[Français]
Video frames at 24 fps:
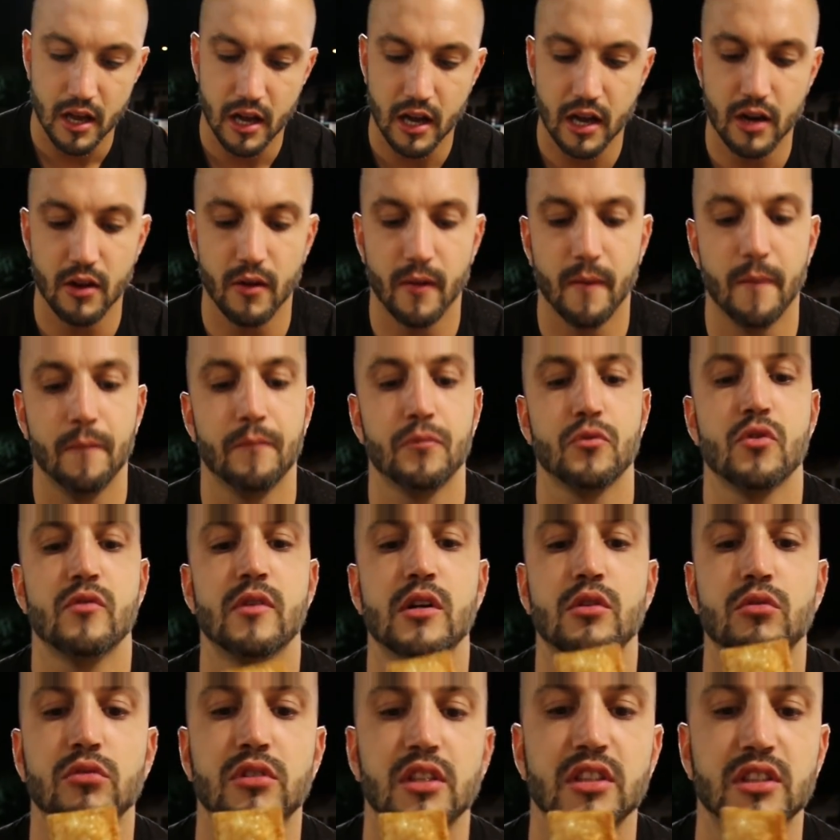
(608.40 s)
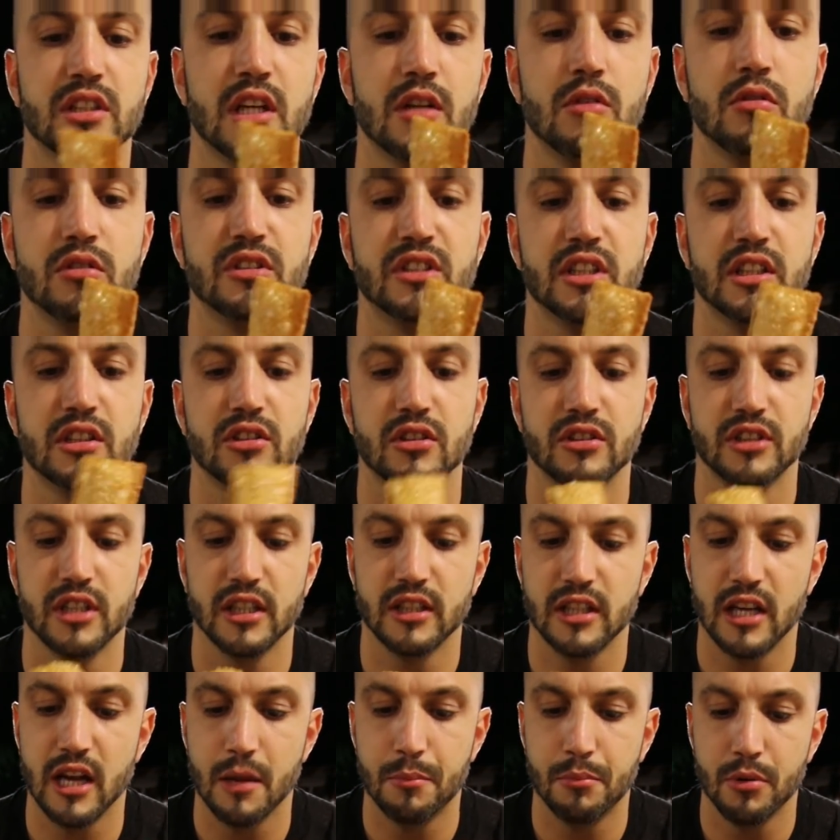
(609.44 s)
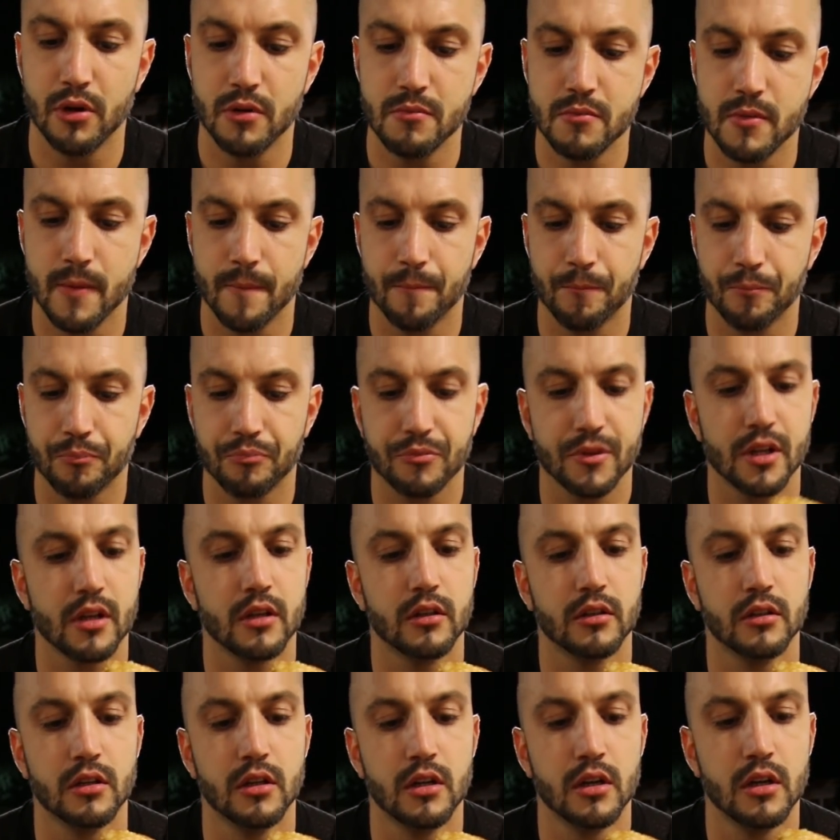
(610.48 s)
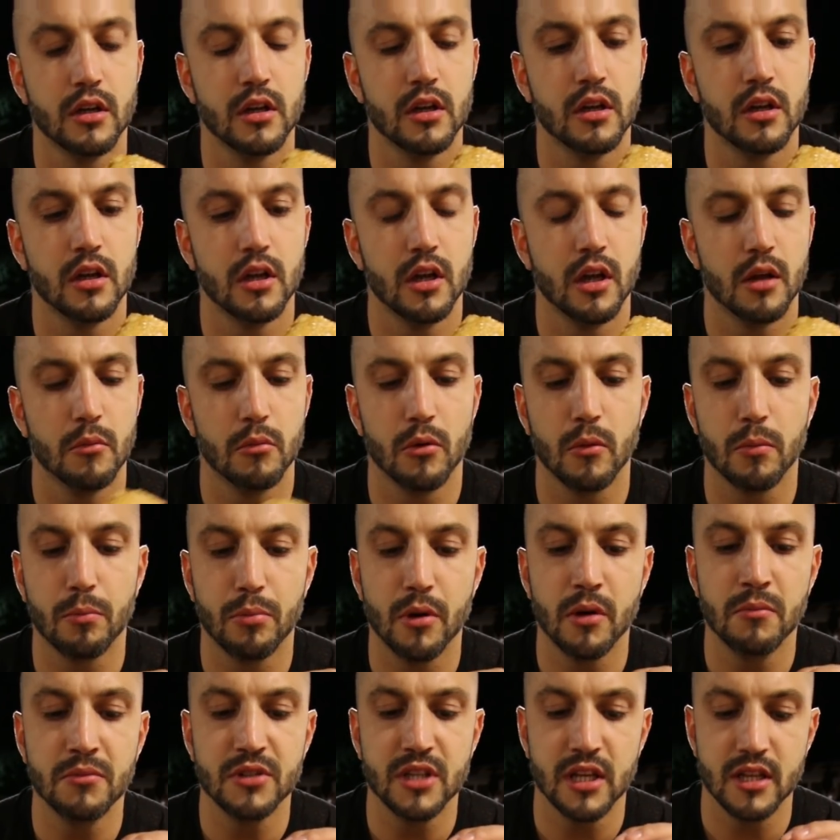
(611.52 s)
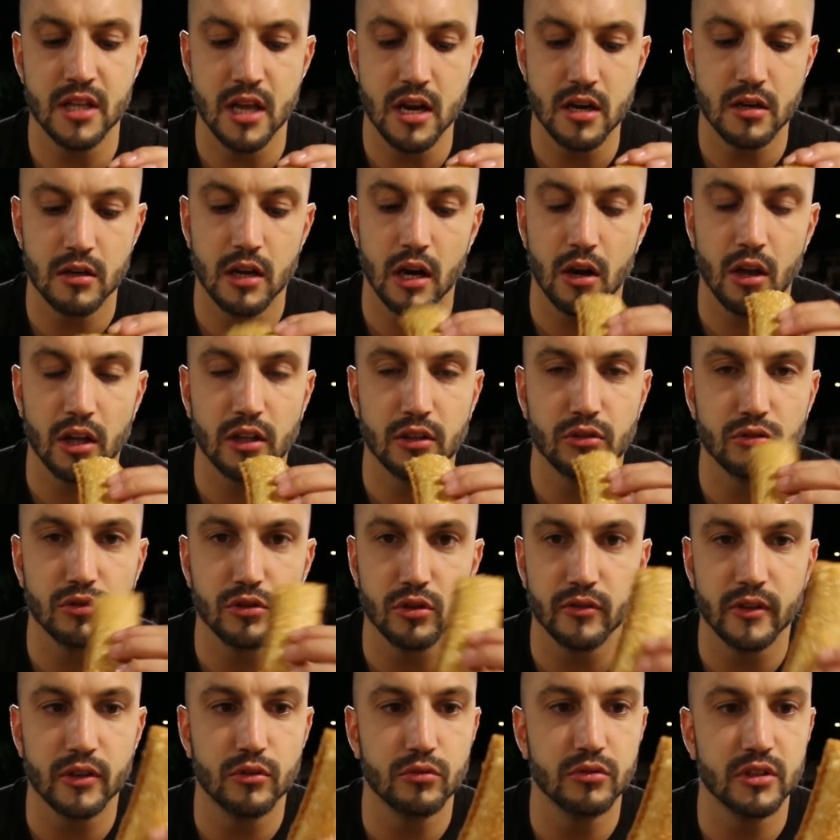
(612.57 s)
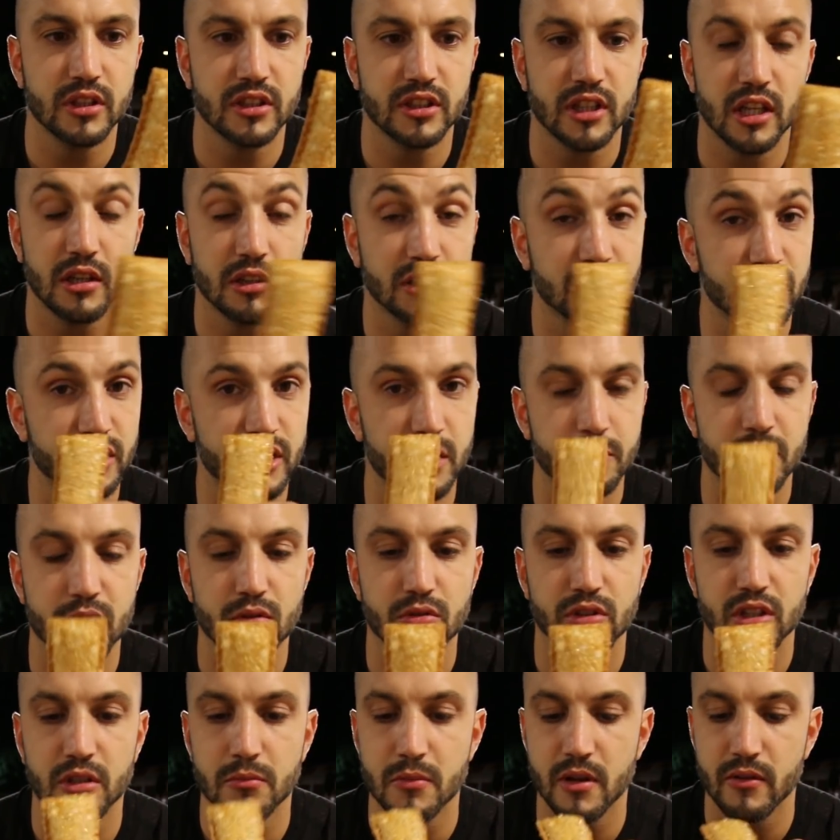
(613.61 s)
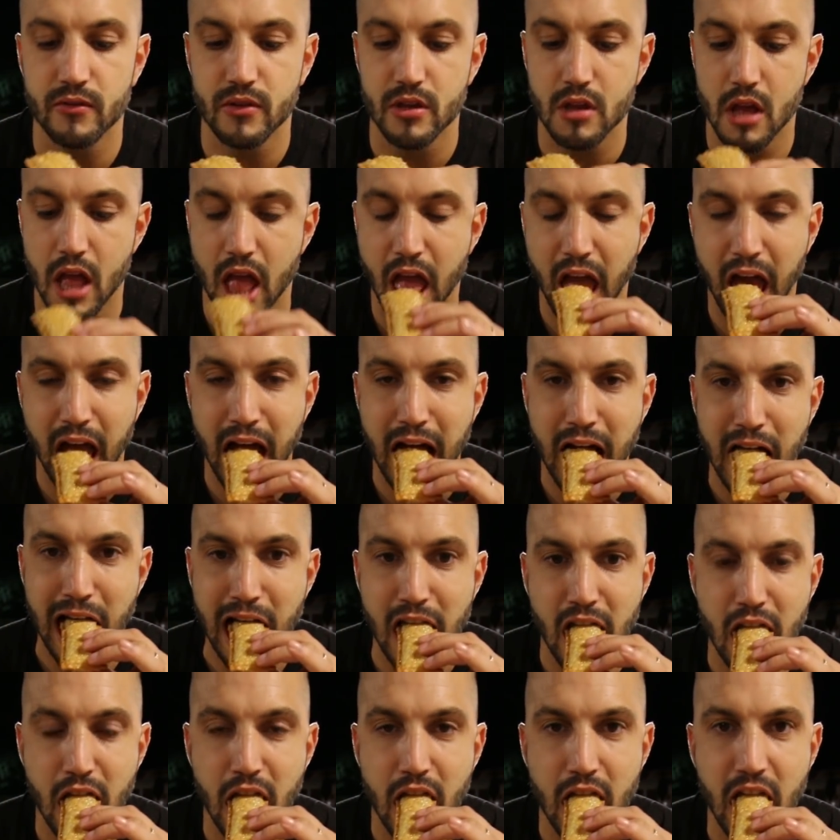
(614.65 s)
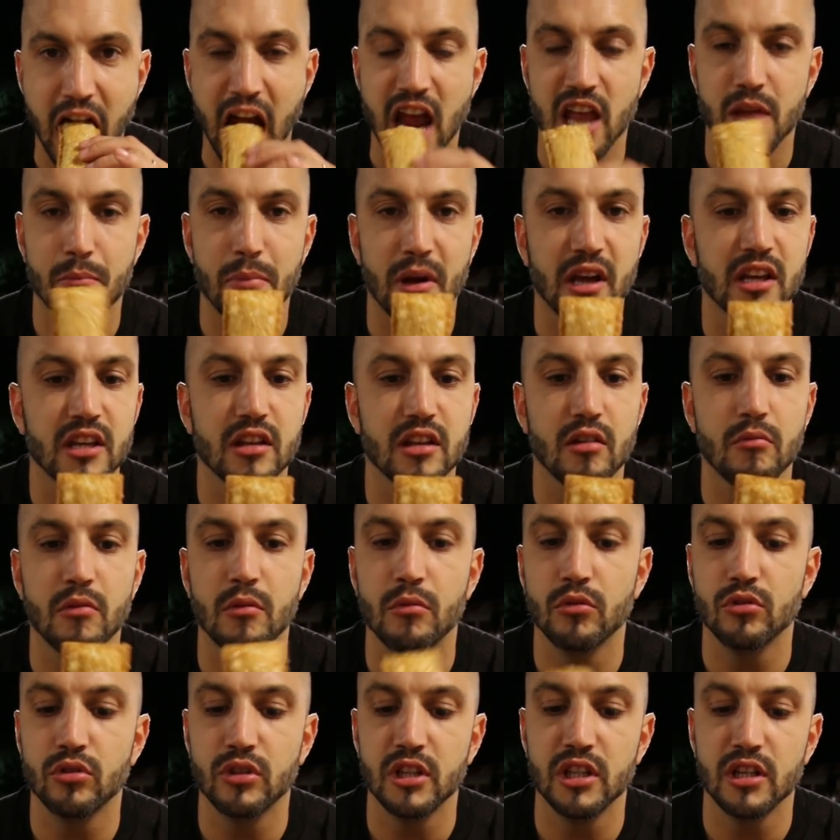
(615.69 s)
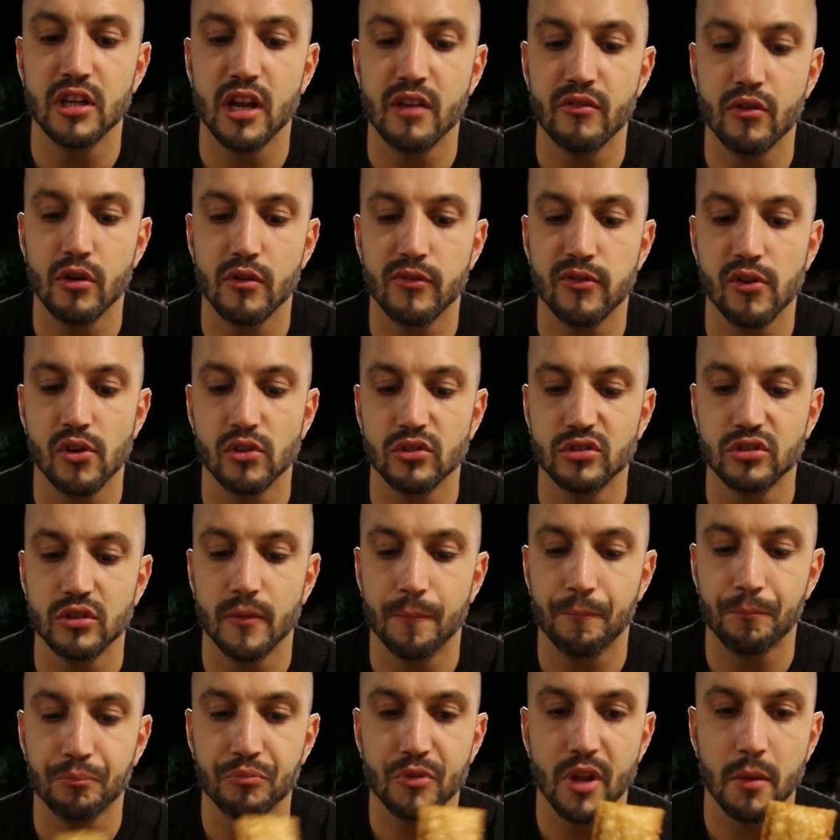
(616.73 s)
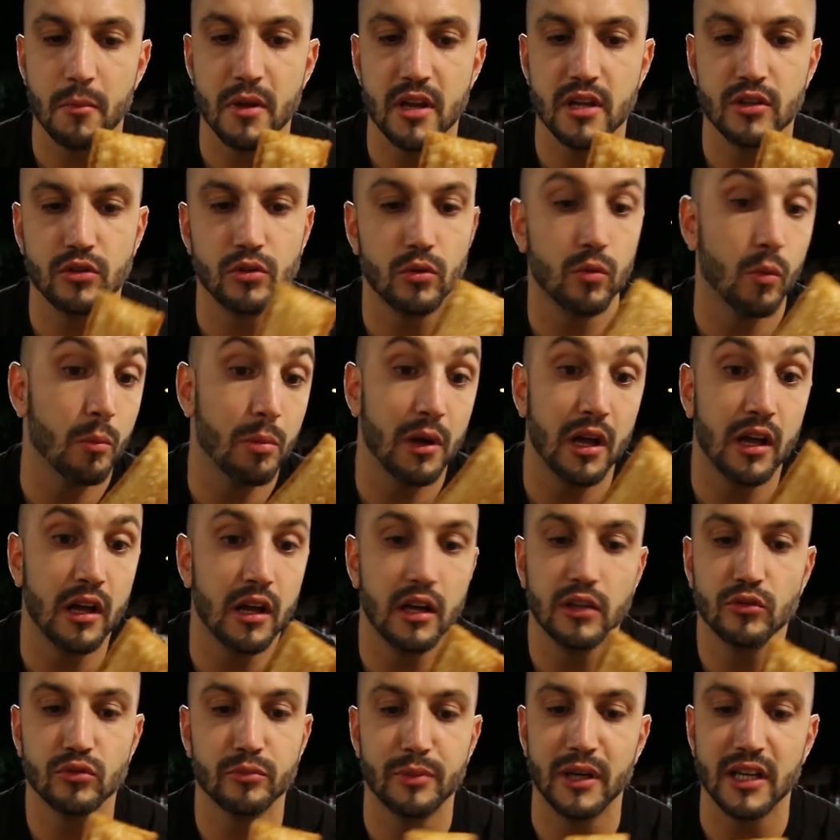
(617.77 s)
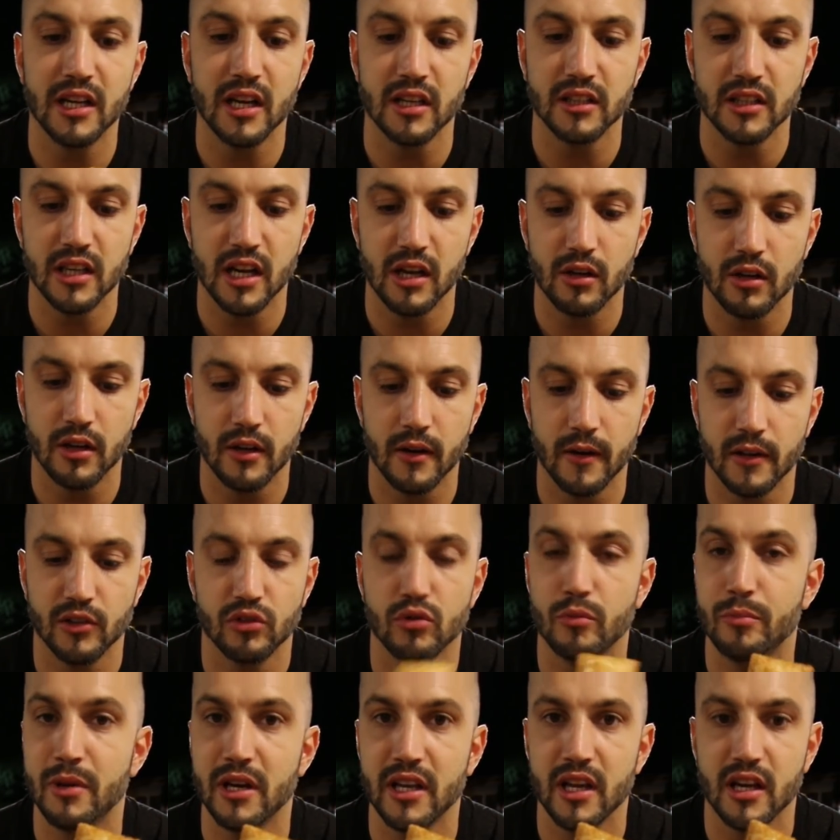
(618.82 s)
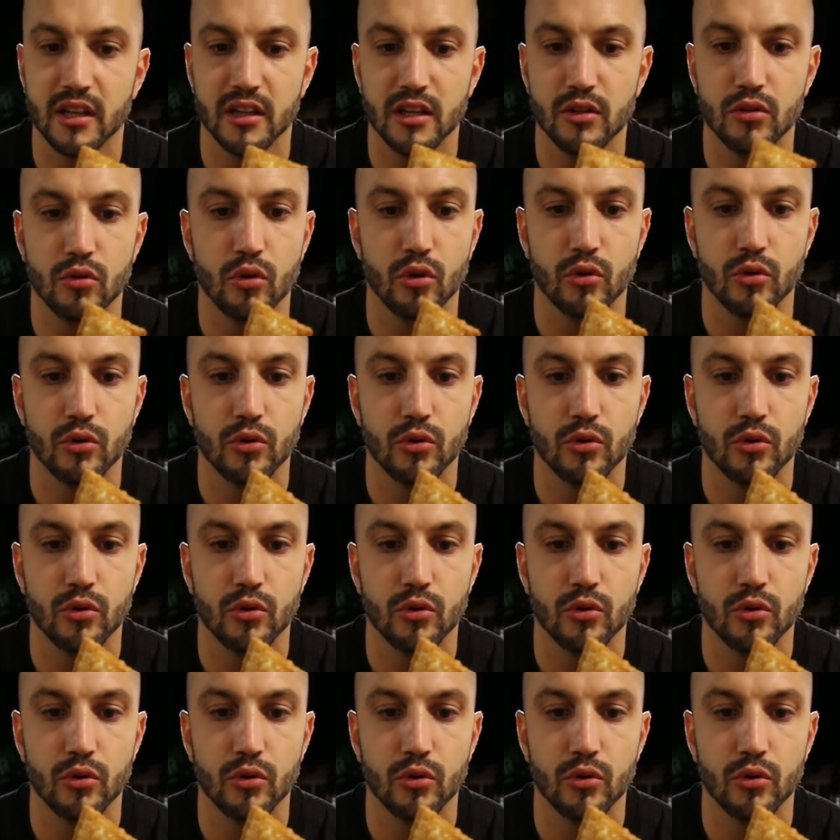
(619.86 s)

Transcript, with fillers: Alors, on va goûter ça. Donc, c'est censé être à la pomme. C'est la pomme et la cannelle. Donc, pomme, cannelle. Alors, écoutez, on va goûter ça. J'ai jamais goûté de ma vie. Il paraît qu'à un moment donné, il y en avait en France, mais ils n'ont pas, ont pas gardé la, ils n'ont pas gardé le